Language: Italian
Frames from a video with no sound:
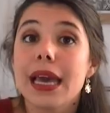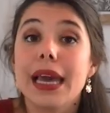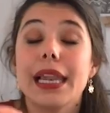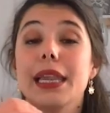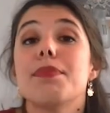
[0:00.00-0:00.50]

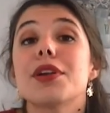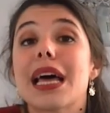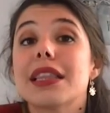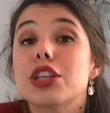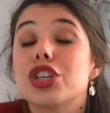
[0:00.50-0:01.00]

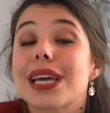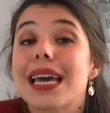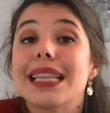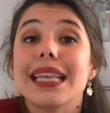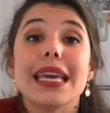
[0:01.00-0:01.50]
L'importante è
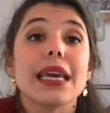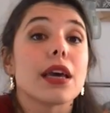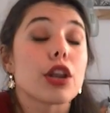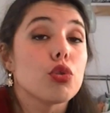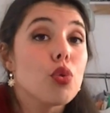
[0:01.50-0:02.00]
cercare di
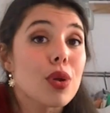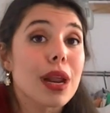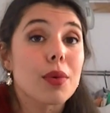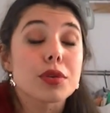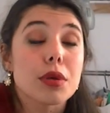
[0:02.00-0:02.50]

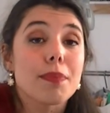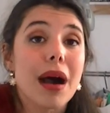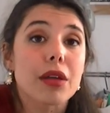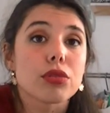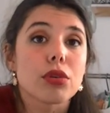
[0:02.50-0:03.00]
ridurre questo
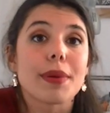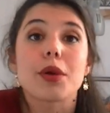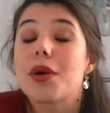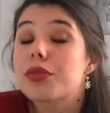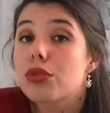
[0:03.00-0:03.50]
impatto per
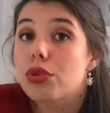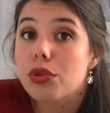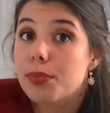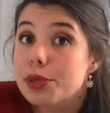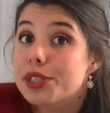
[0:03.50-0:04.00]

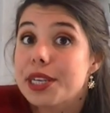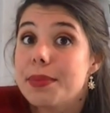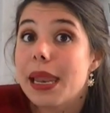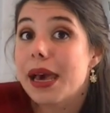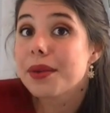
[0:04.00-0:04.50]
quanto
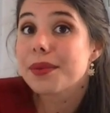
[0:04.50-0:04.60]
possibile.